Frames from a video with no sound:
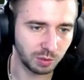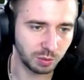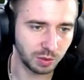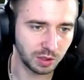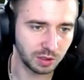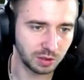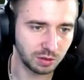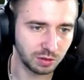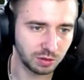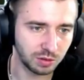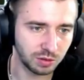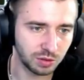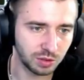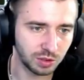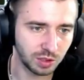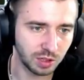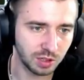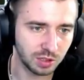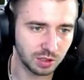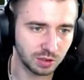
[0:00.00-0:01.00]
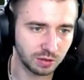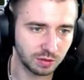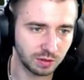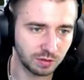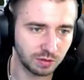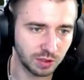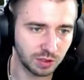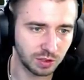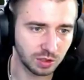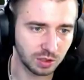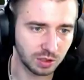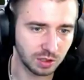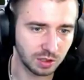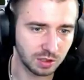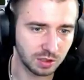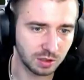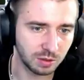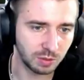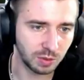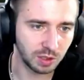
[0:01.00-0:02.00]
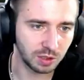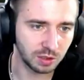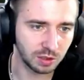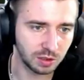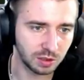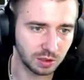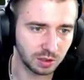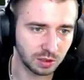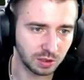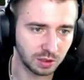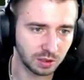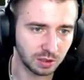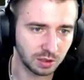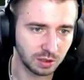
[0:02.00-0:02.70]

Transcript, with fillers: падают. вчерашнего вечера я заметил это.